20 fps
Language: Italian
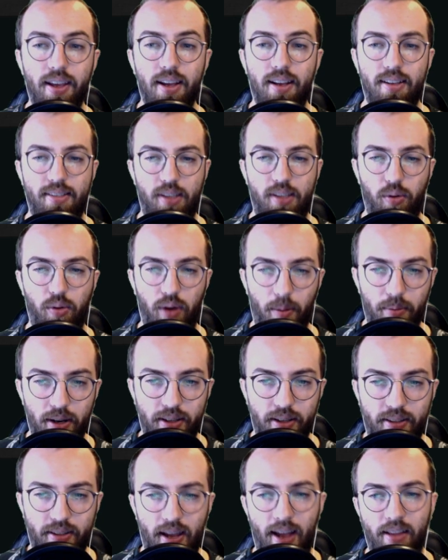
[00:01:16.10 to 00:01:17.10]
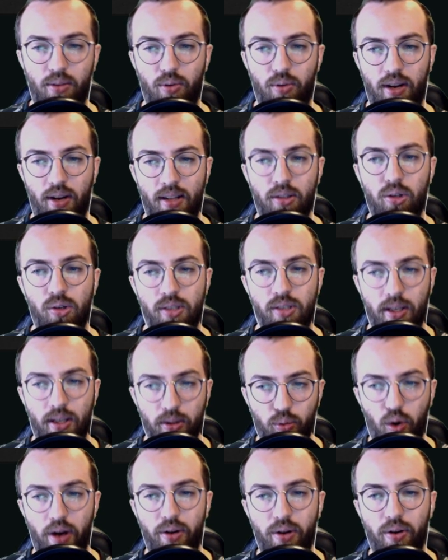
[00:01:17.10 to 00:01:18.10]
Se un'abilità di un altro
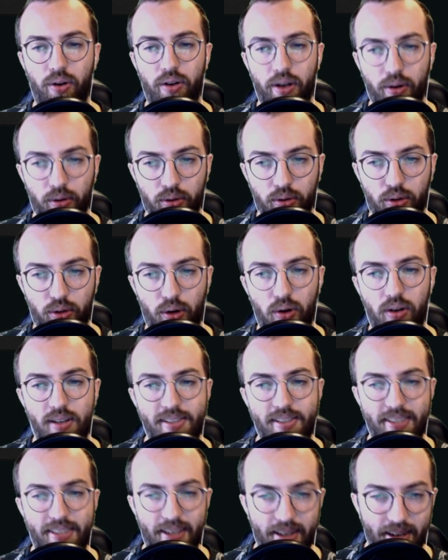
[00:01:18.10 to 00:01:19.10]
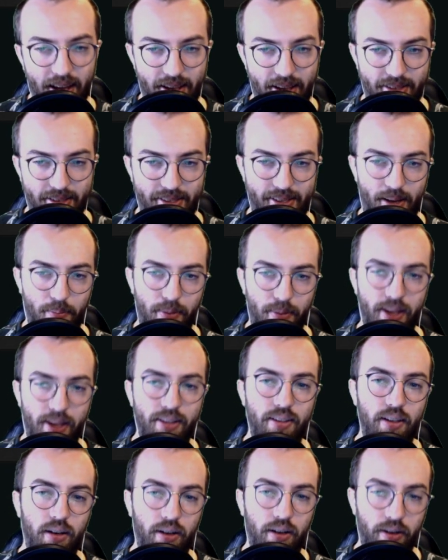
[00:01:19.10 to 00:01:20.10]
santuario che controlli si innesca
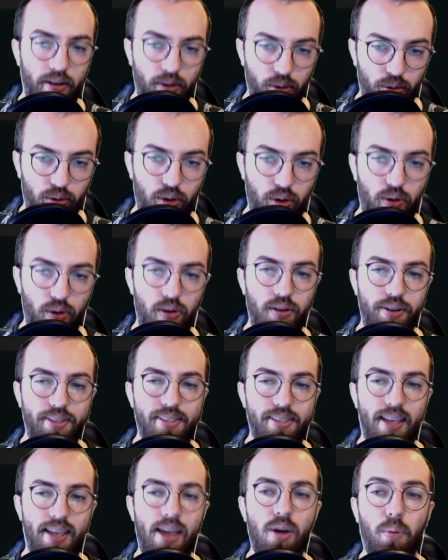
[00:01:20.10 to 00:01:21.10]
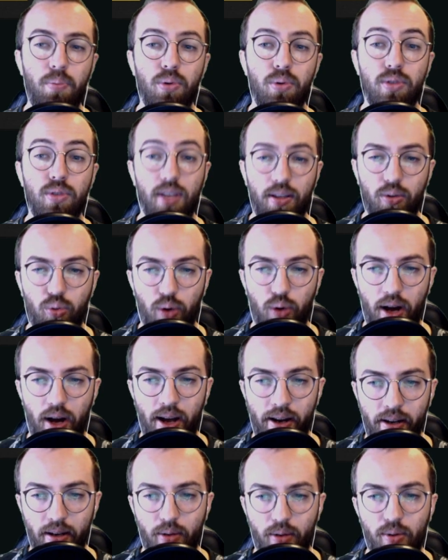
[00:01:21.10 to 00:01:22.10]
mentre controlli 6 o più santuari,